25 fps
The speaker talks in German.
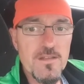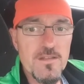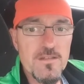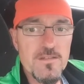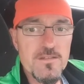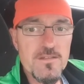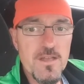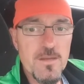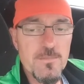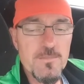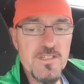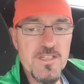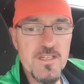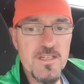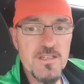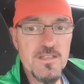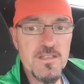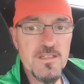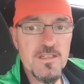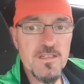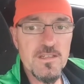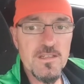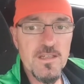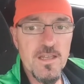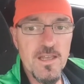Das Gamseck
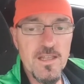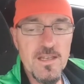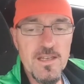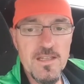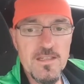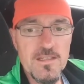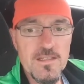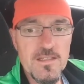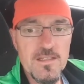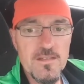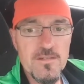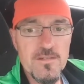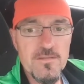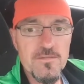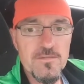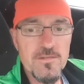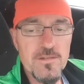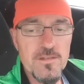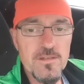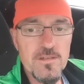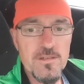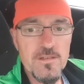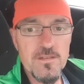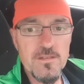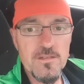liegt relativ
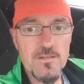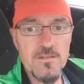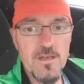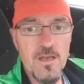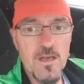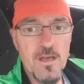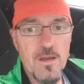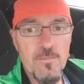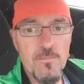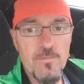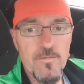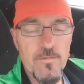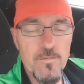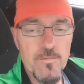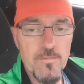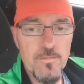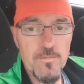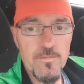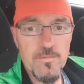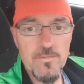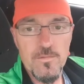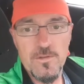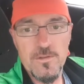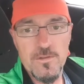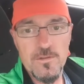äh, am,
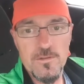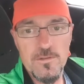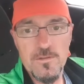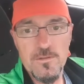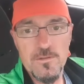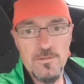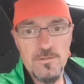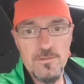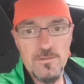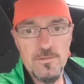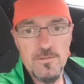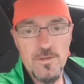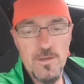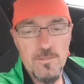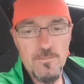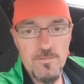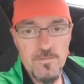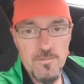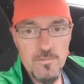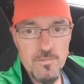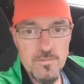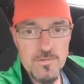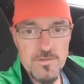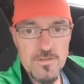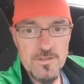äh, äh, am
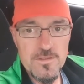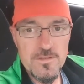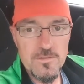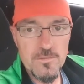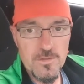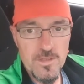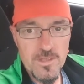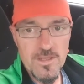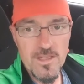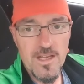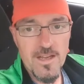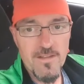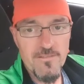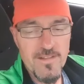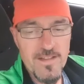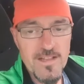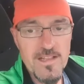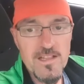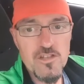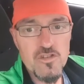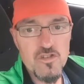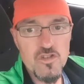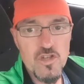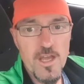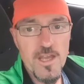Fuße oder der
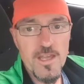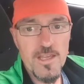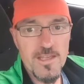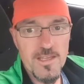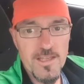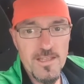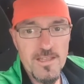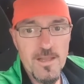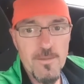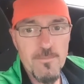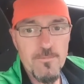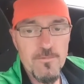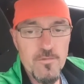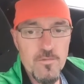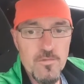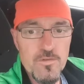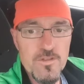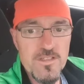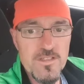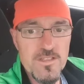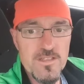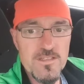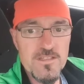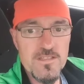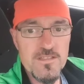Karwendelsteig geht am
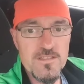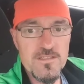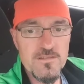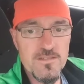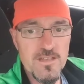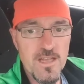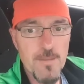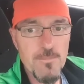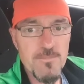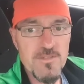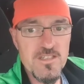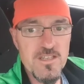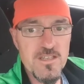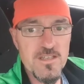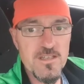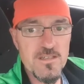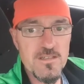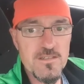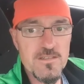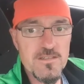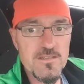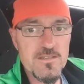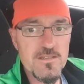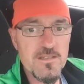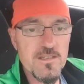Fuße des
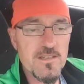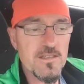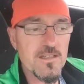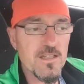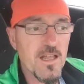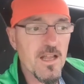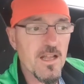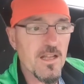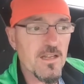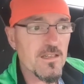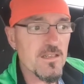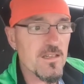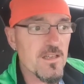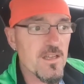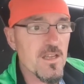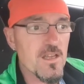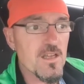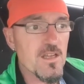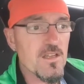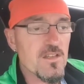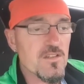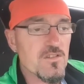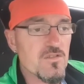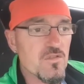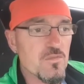Gamsecks entlang.
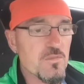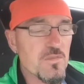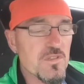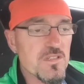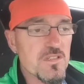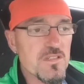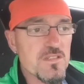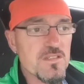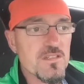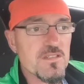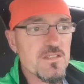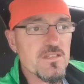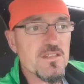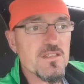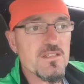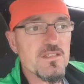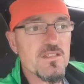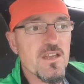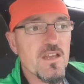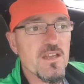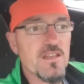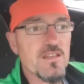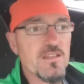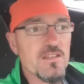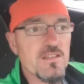Somit ist das jetzt
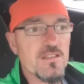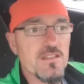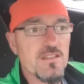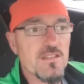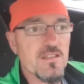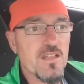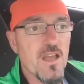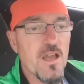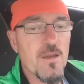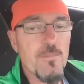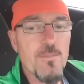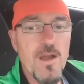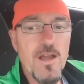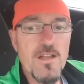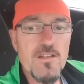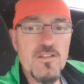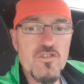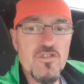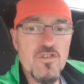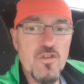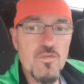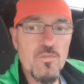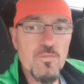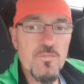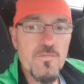kein äh,
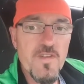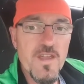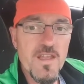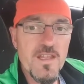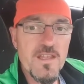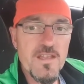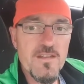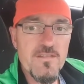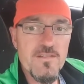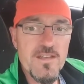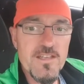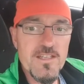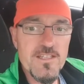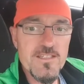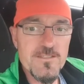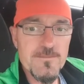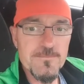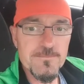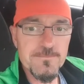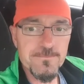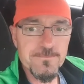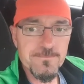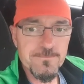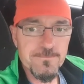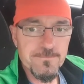dramatischer Umweg
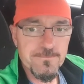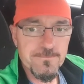gewesen.